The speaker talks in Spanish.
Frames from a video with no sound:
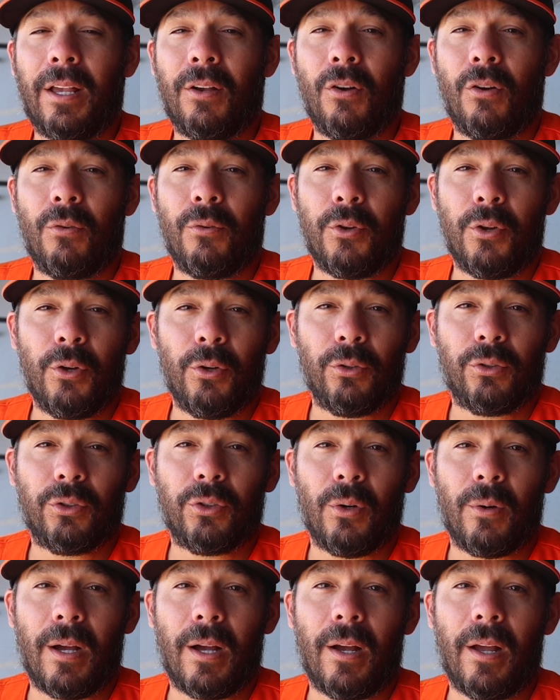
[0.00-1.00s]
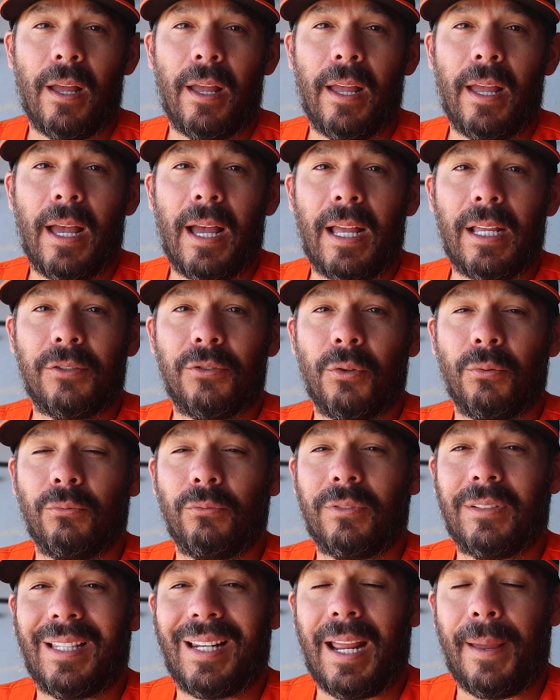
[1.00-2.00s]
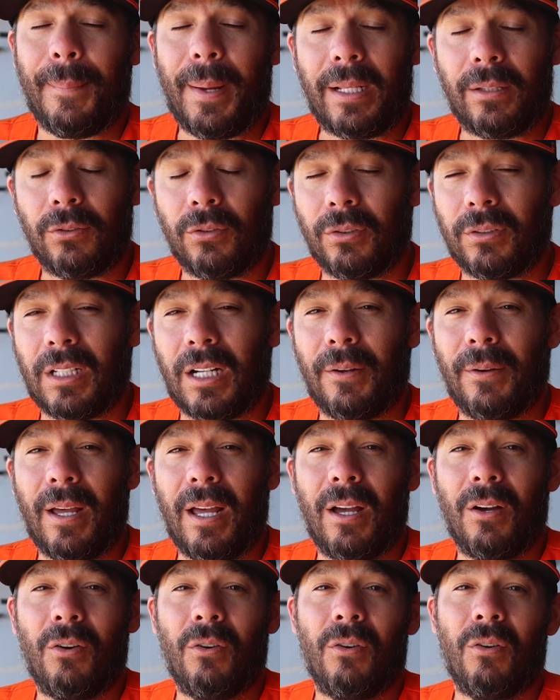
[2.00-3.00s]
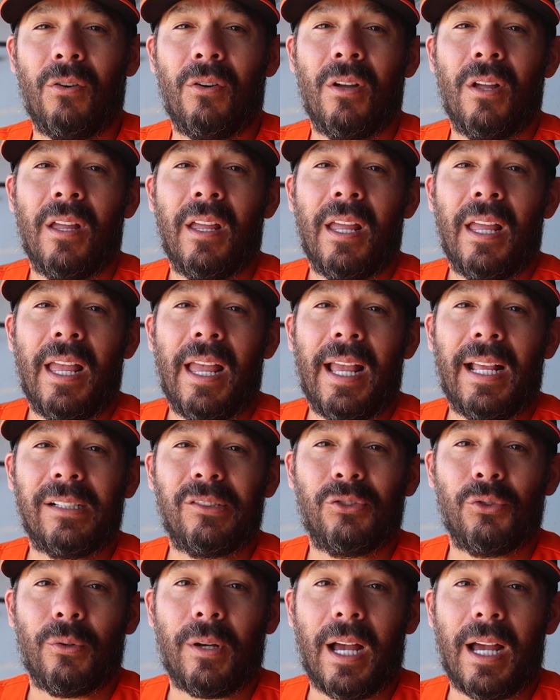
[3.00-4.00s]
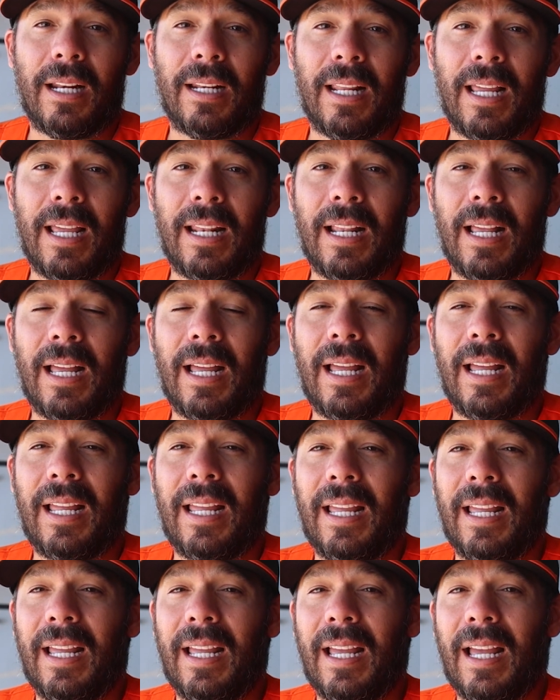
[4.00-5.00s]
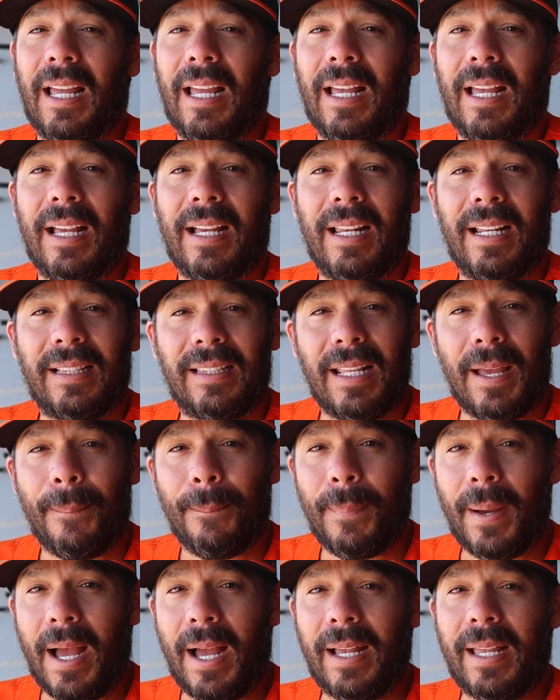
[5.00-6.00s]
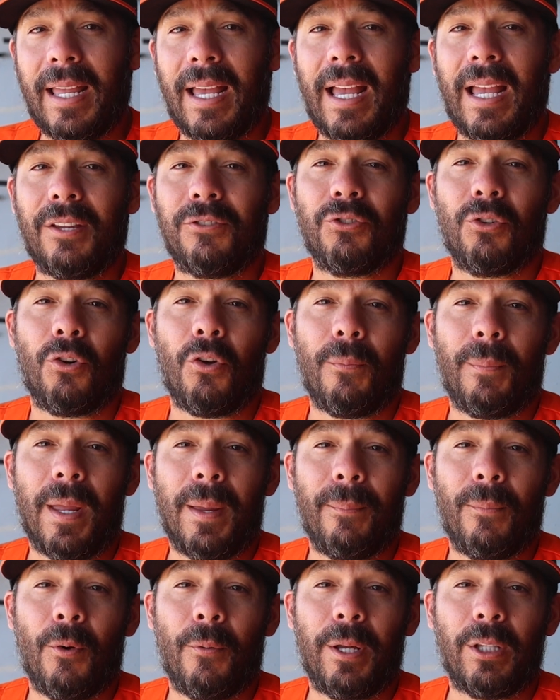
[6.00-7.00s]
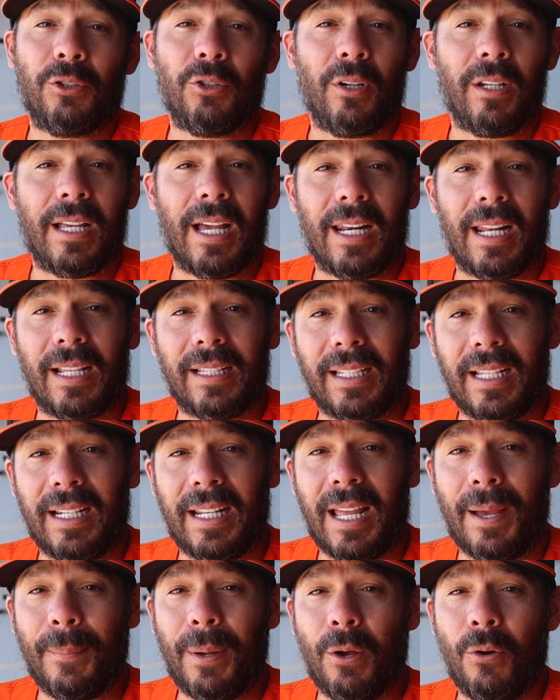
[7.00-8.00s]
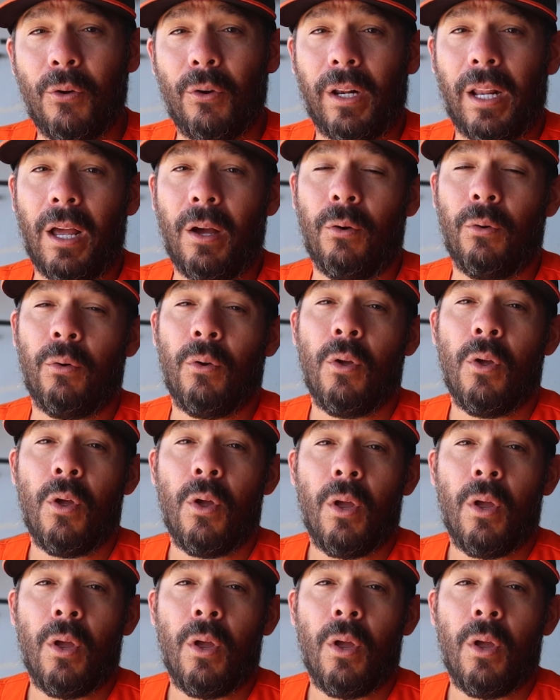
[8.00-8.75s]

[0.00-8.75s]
con Houston, ha hecho un tremendo trabajo en su carrera. Cristian Vázquez ha hecho lo mismo, Víctor Caratini ha mejorado